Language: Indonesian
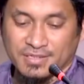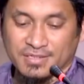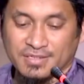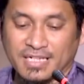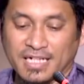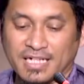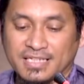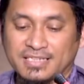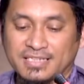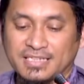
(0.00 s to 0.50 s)

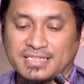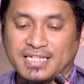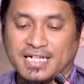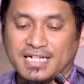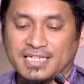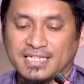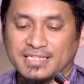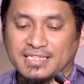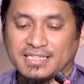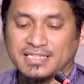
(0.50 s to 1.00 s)
Nah,
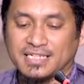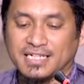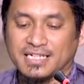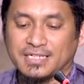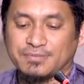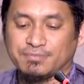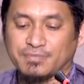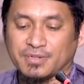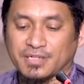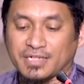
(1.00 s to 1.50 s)
tidak hanya tinggal
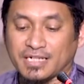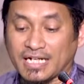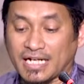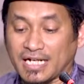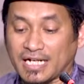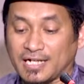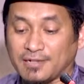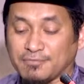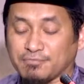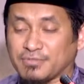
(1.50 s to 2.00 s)
di
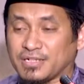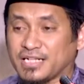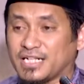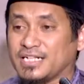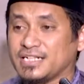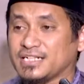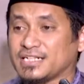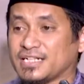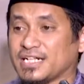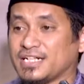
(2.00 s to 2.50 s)
Mekah,
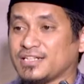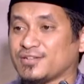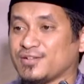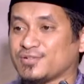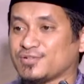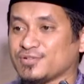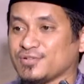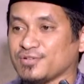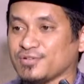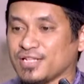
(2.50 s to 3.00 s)
melainkan
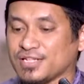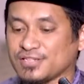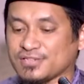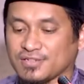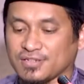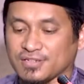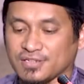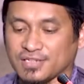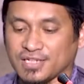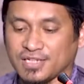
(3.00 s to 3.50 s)
Rasulullah
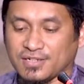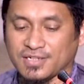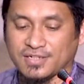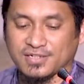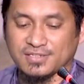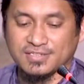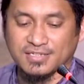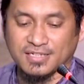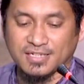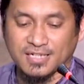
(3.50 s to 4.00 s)
Shallallahu Alaihi
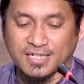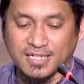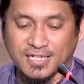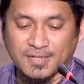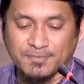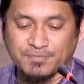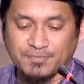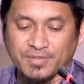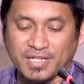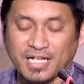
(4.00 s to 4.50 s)

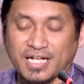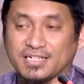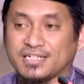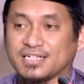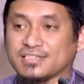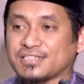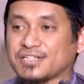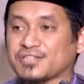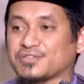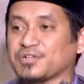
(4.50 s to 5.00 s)
Wasallam
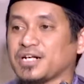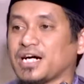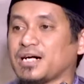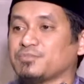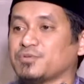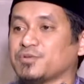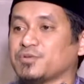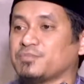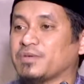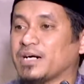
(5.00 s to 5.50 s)
ada situ
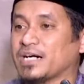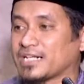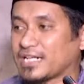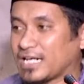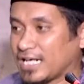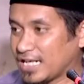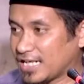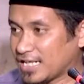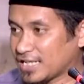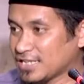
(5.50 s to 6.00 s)
Abu
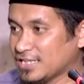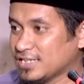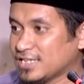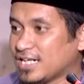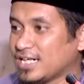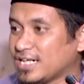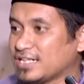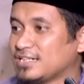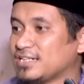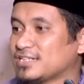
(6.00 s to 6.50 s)
Bakar,
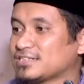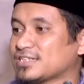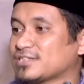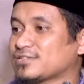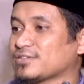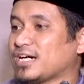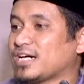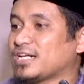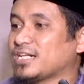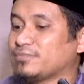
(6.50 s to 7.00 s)
ada
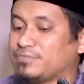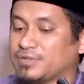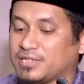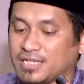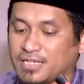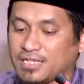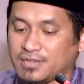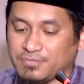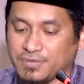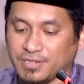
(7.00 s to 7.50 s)
situ Ali
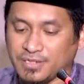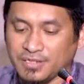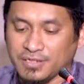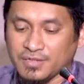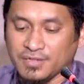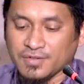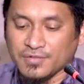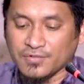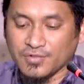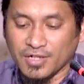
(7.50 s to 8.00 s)
bin Abi
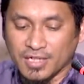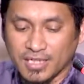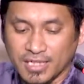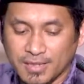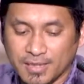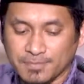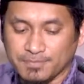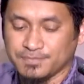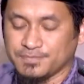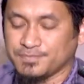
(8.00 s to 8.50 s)

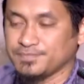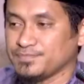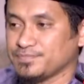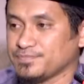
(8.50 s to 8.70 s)
Thalib.